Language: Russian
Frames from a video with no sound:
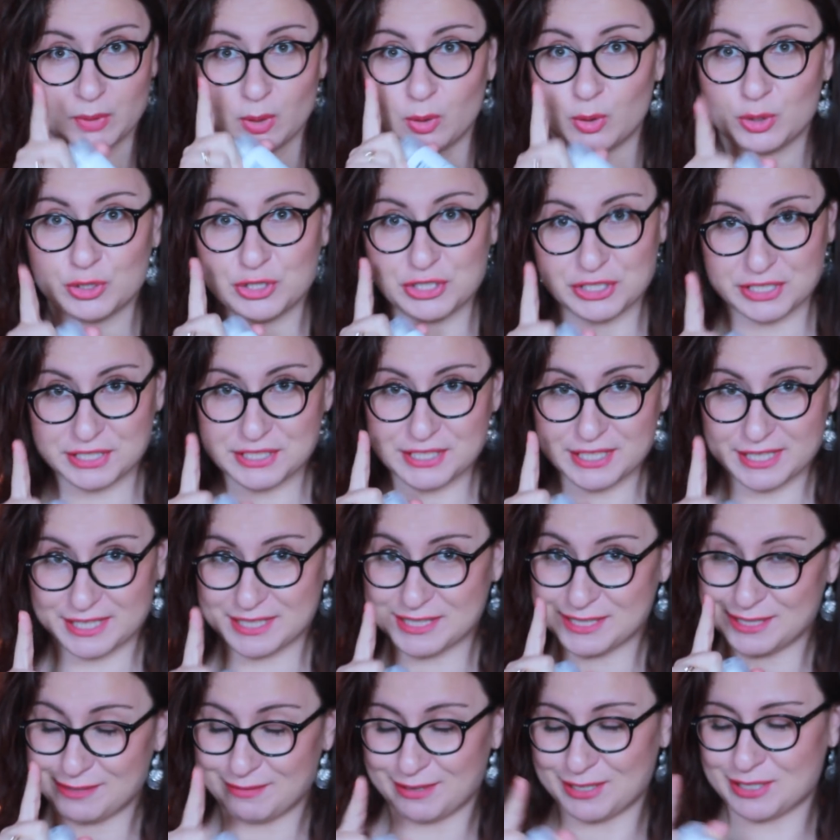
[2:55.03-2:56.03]
Очень
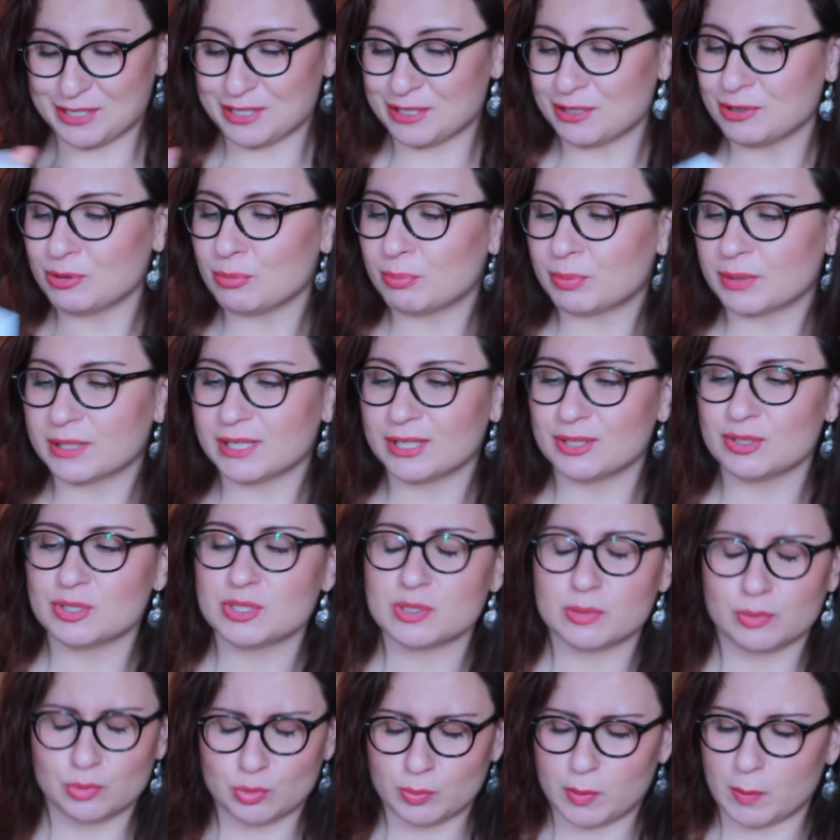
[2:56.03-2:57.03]
интересные вещи на нем
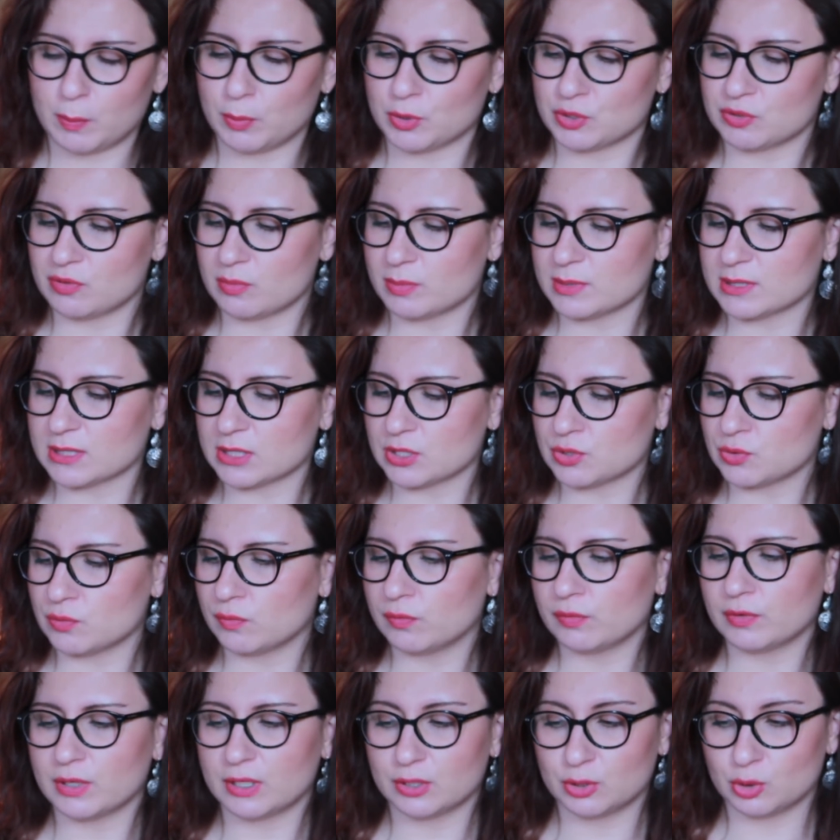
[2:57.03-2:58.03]
продаются, ну, попозже вам расскажу
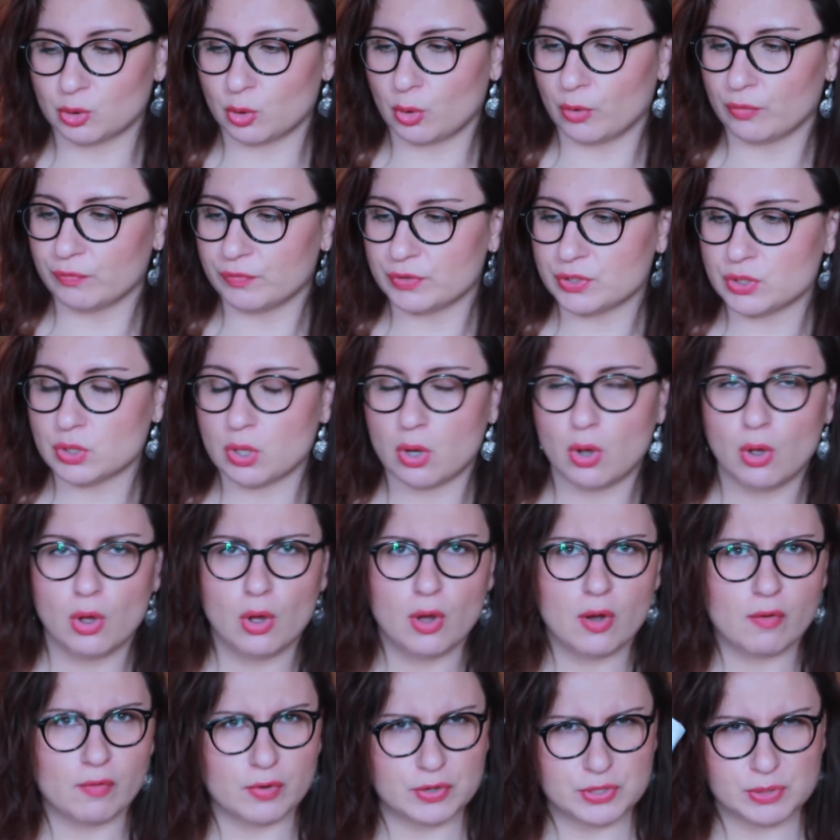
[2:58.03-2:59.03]
в другом видео.
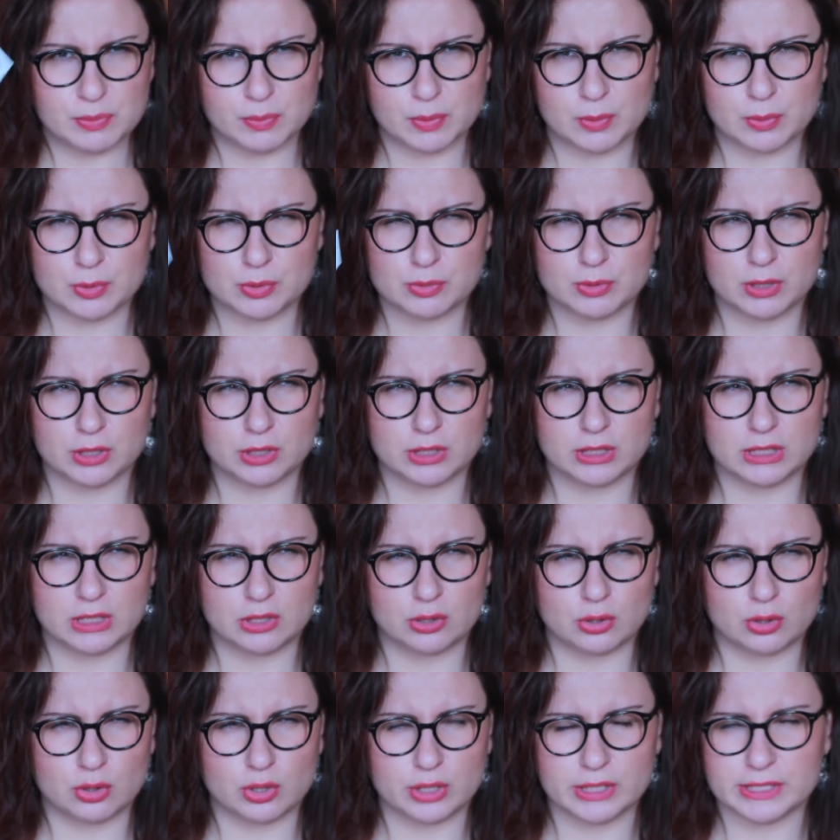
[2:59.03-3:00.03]
Очень популярно на
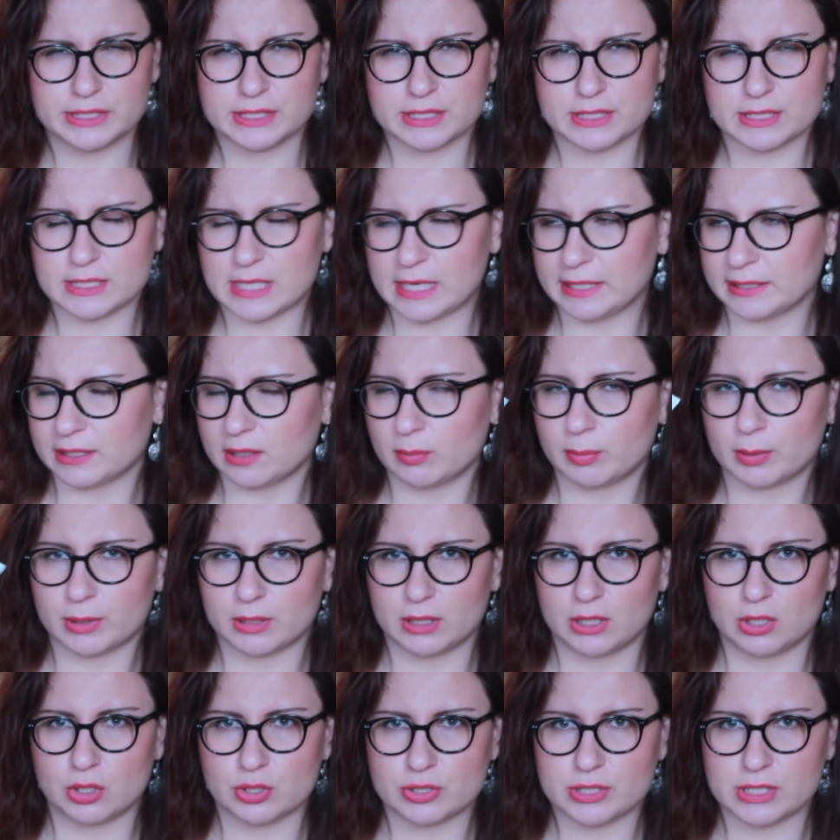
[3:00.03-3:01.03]
трех этих сайтах
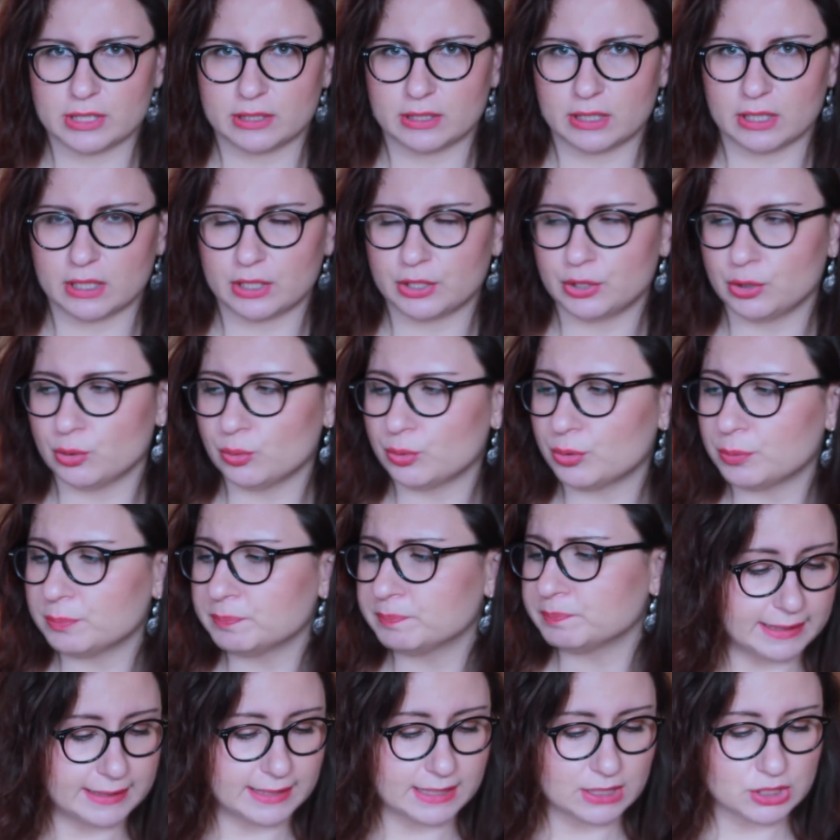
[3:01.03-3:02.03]
продается это Acure.
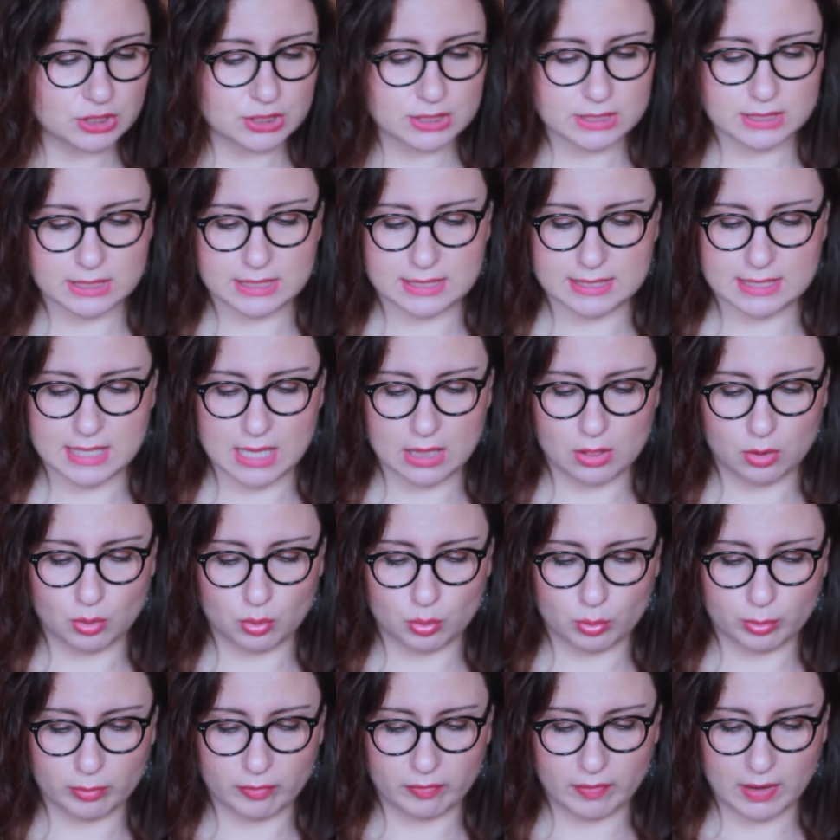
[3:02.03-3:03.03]
И также заказала
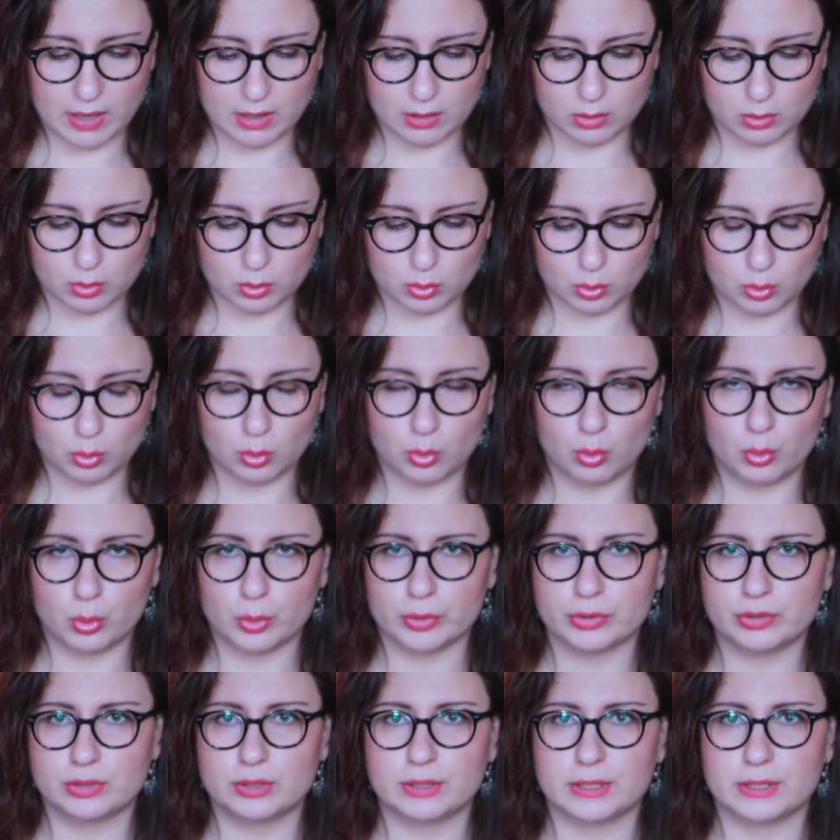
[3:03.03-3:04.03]
умывалку от